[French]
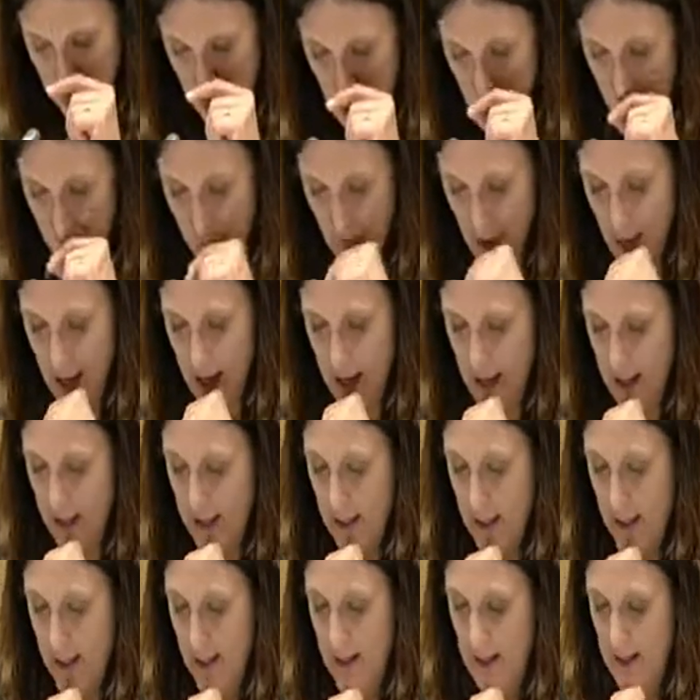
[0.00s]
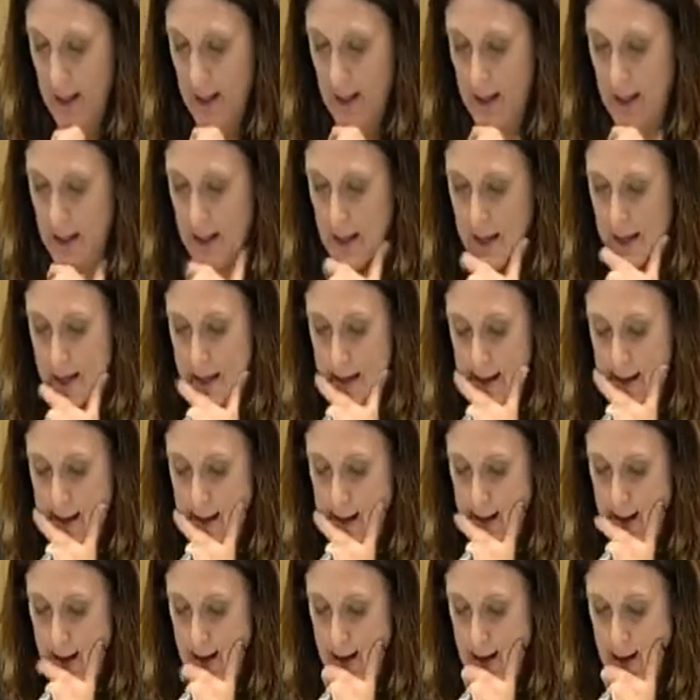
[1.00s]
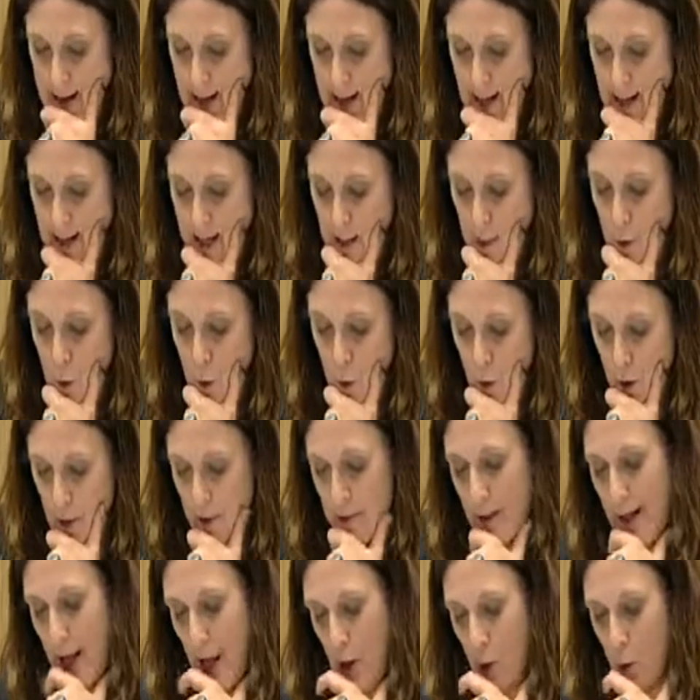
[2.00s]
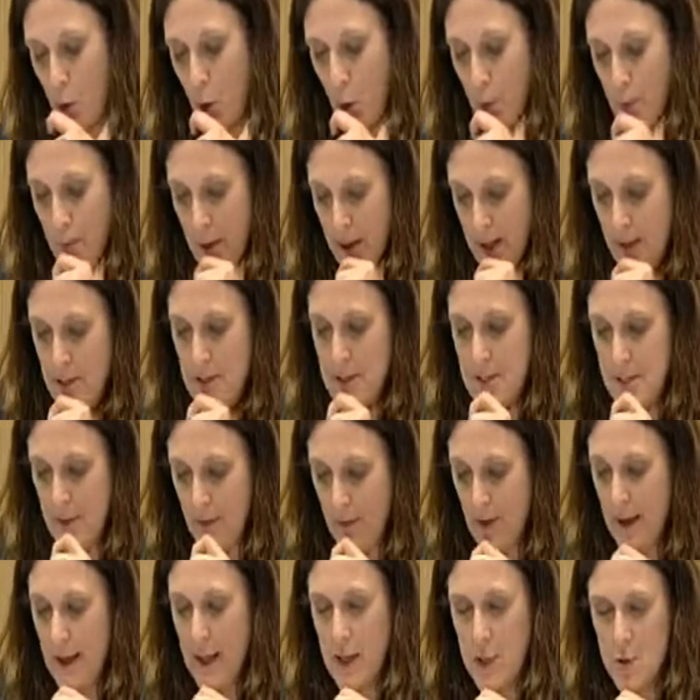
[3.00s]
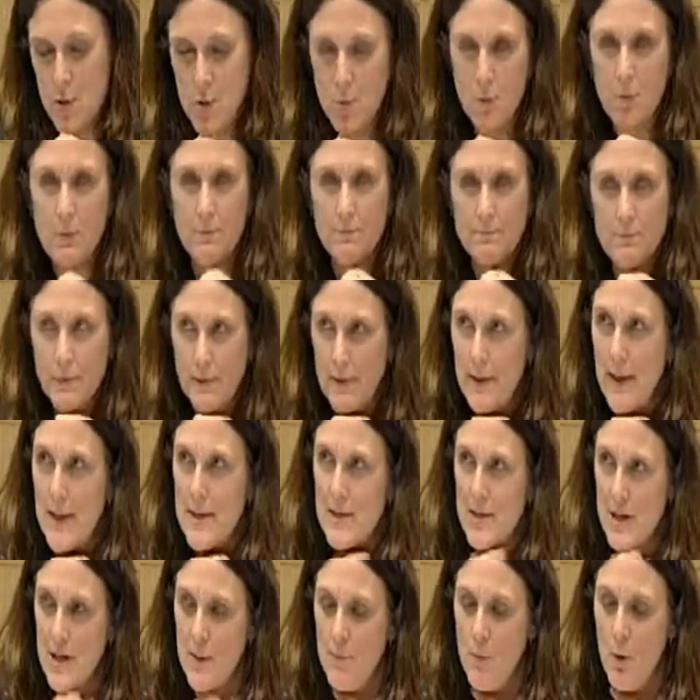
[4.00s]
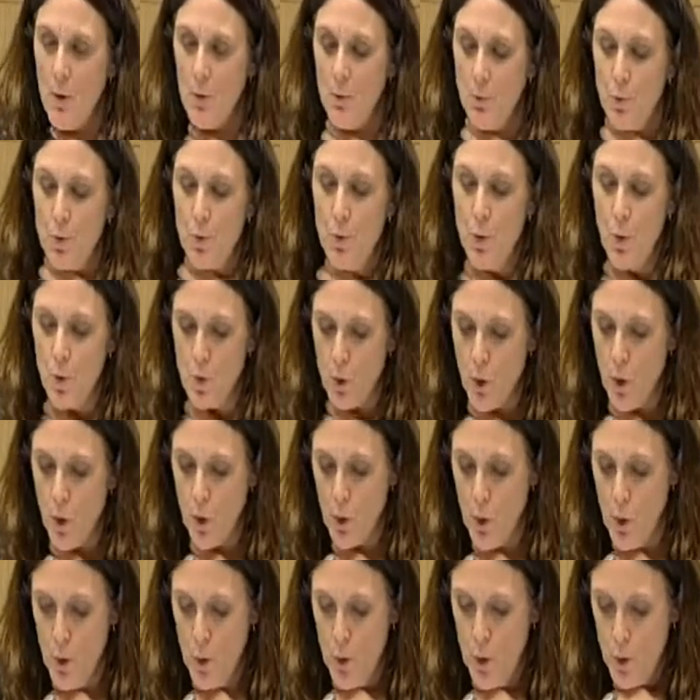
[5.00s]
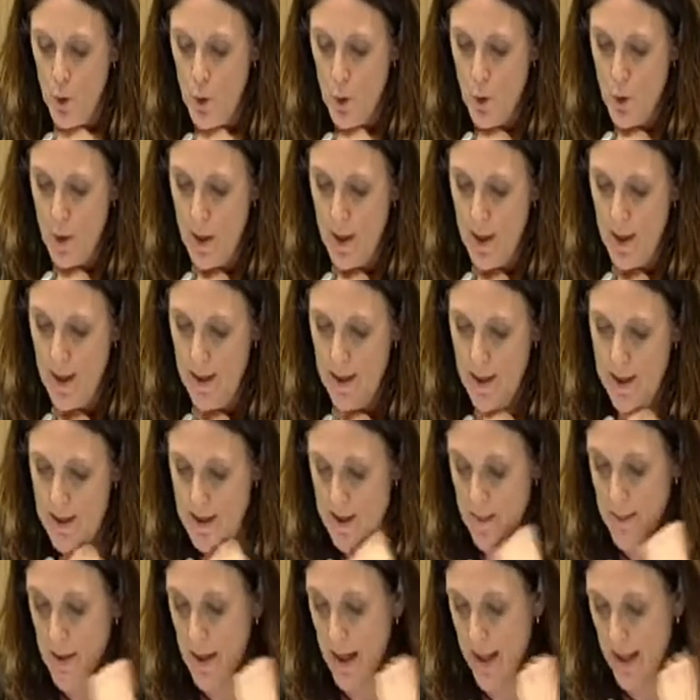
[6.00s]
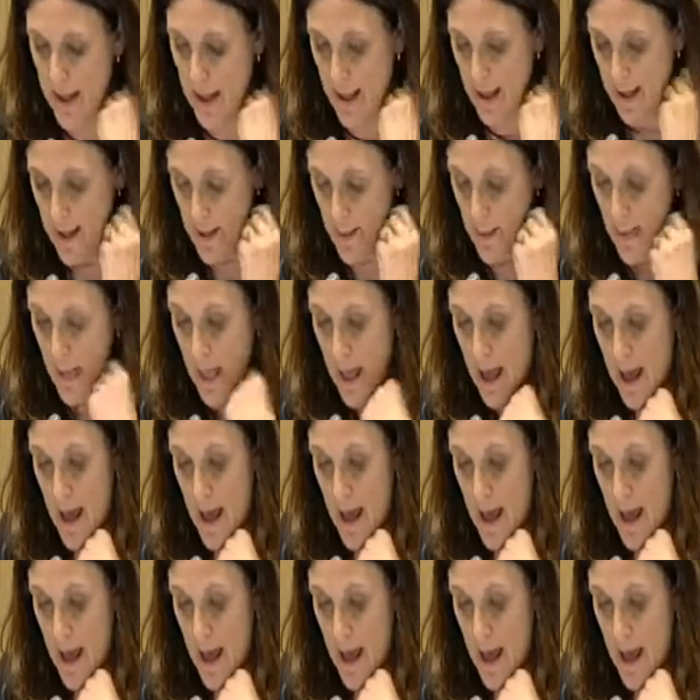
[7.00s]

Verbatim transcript: Parfois, euh, les, délais européens, c'est vrai qu'ils sont légèrement plus longs que, les, américaines.